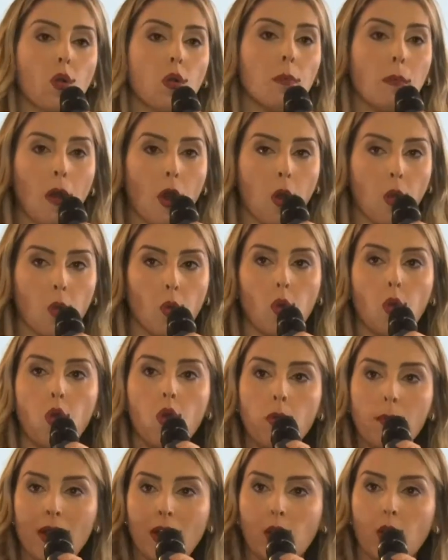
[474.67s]
que é
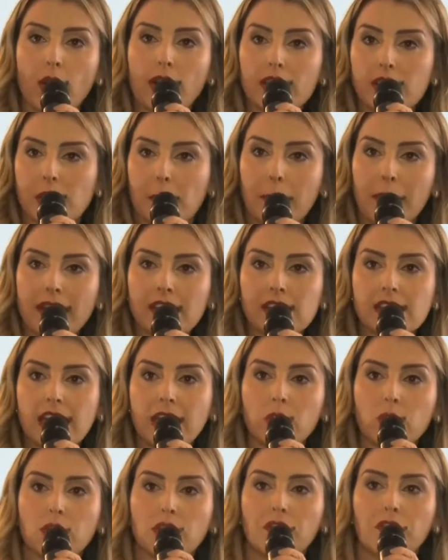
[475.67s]
maravilhosa, uma
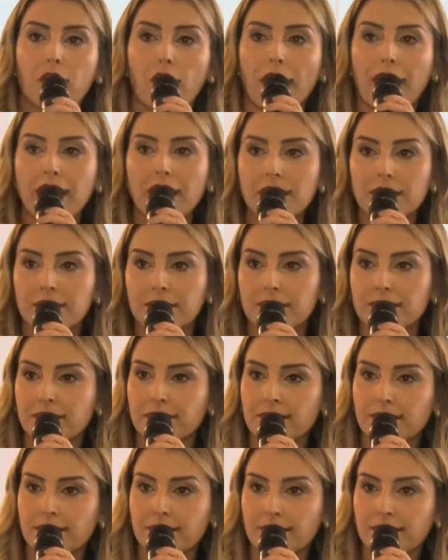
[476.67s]
coach sensacional.